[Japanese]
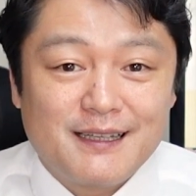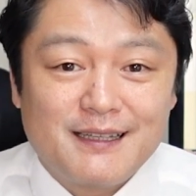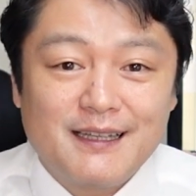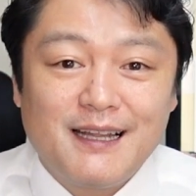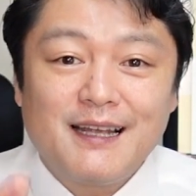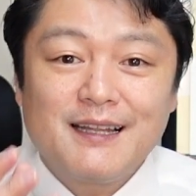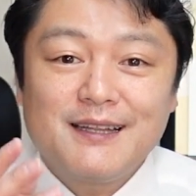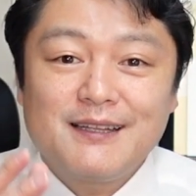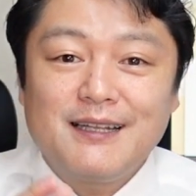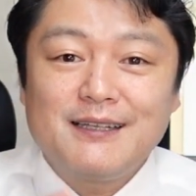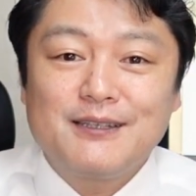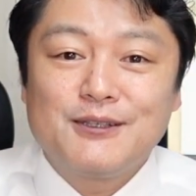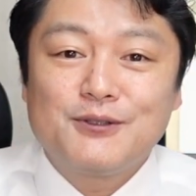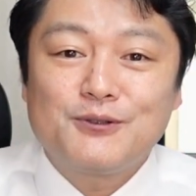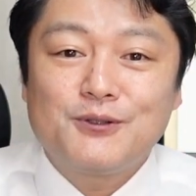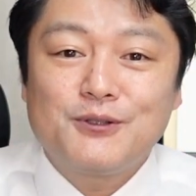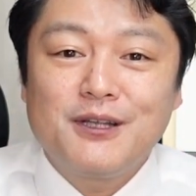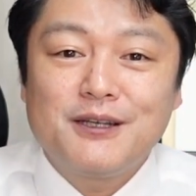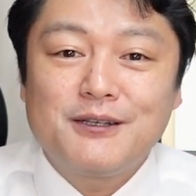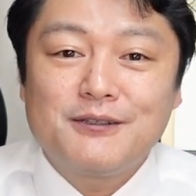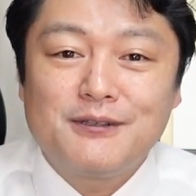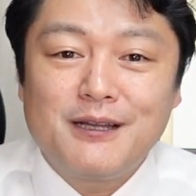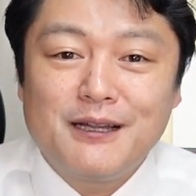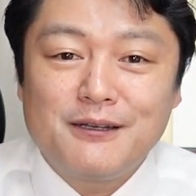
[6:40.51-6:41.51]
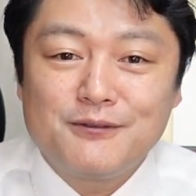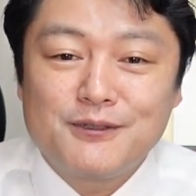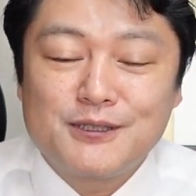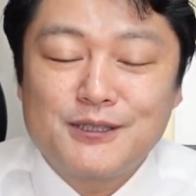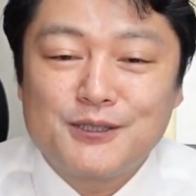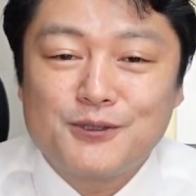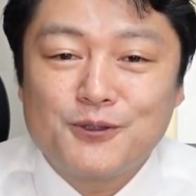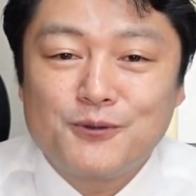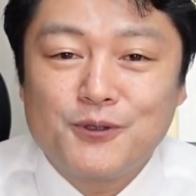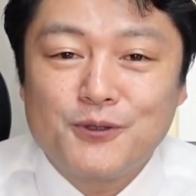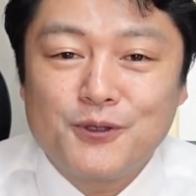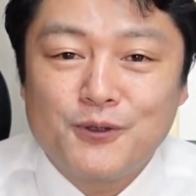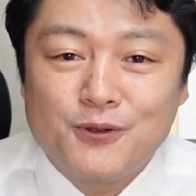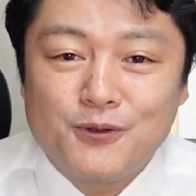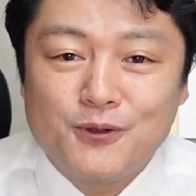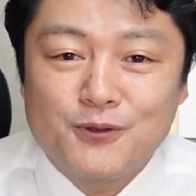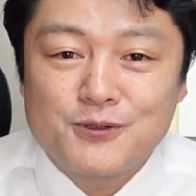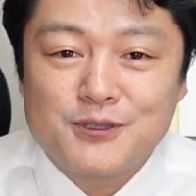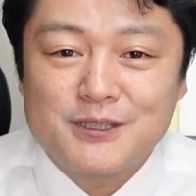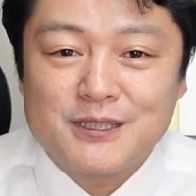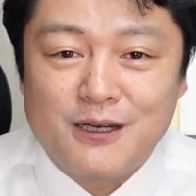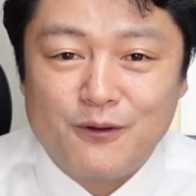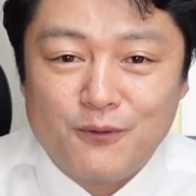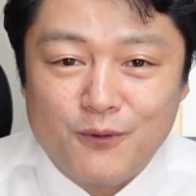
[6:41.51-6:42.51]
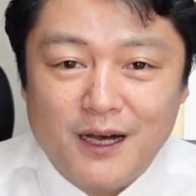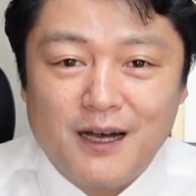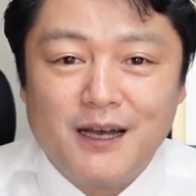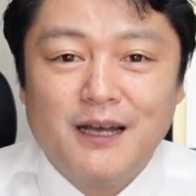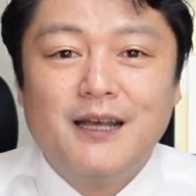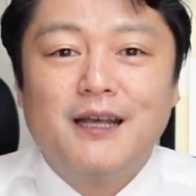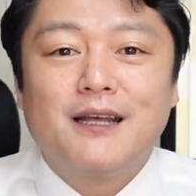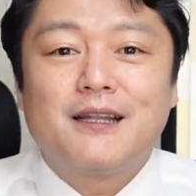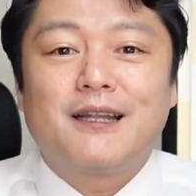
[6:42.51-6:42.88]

なんて言ってくれる気象予報士さんは